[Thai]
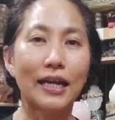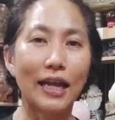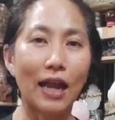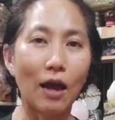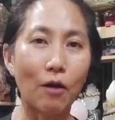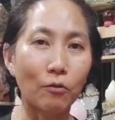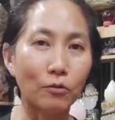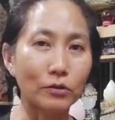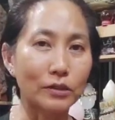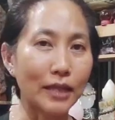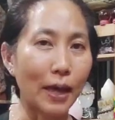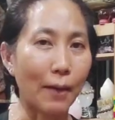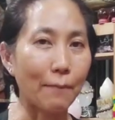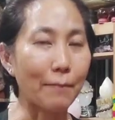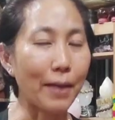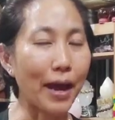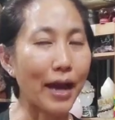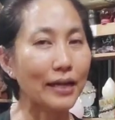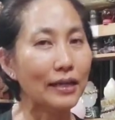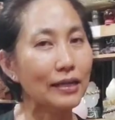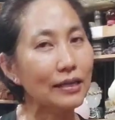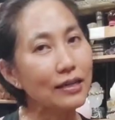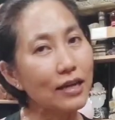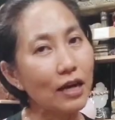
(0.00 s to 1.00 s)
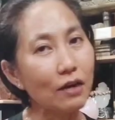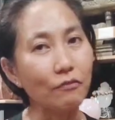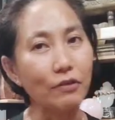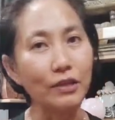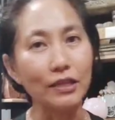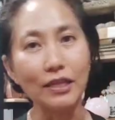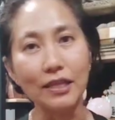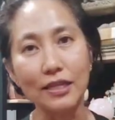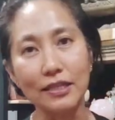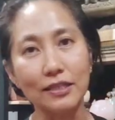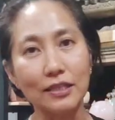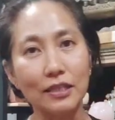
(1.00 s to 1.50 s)
เราสามารถเลือก
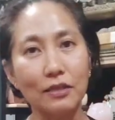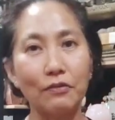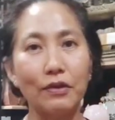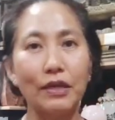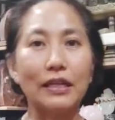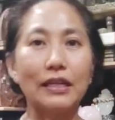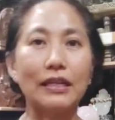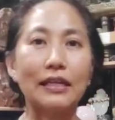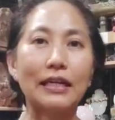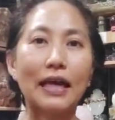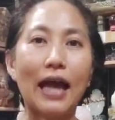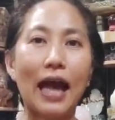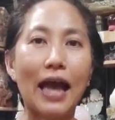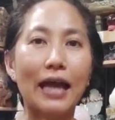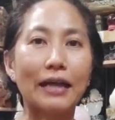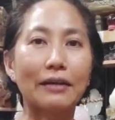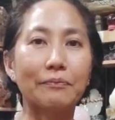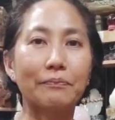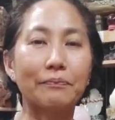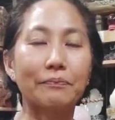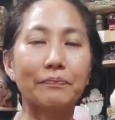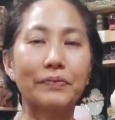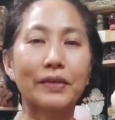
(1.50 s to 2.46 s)
วิถีชีวิตการ